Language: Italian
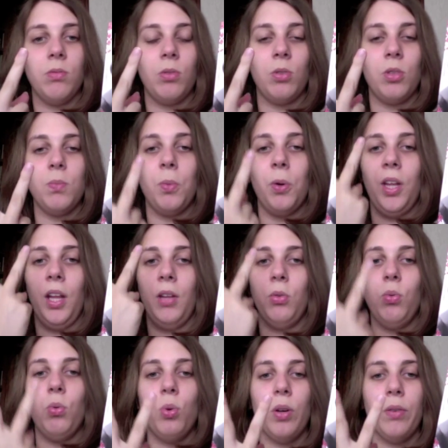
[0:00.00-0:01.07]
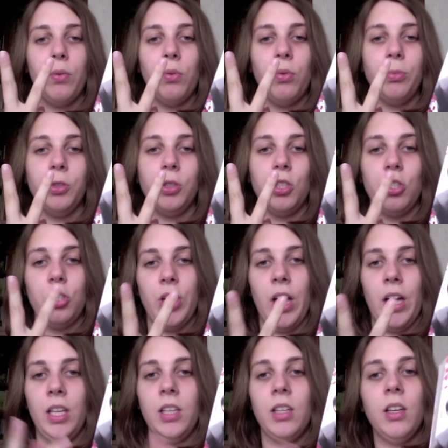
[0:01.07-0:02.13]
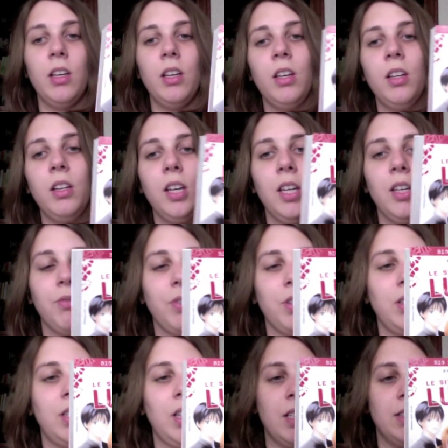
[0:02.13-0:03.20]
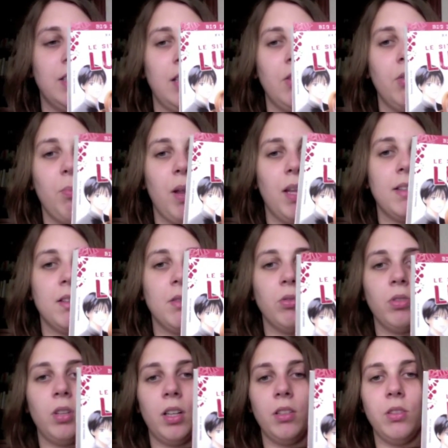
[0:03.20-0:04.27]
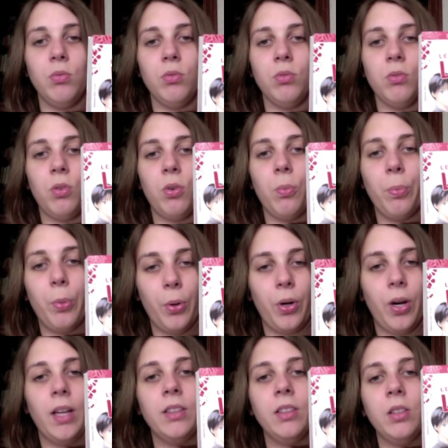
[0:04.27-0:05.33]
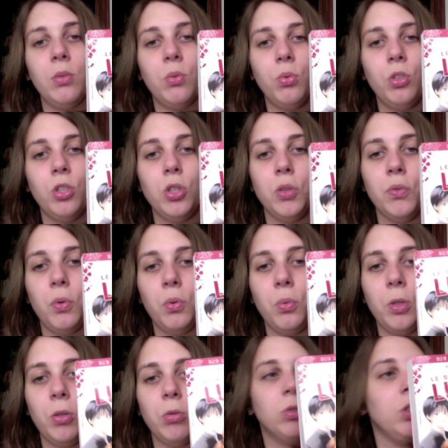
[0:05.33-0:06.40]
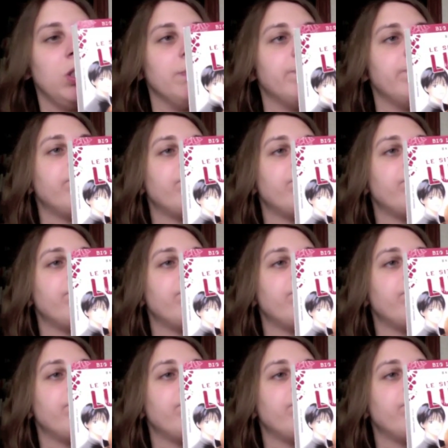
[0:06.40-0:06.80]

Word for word: corrisponde a due volumi originali. Infatti la serie completa si di un, comporrà di 11 volumi così.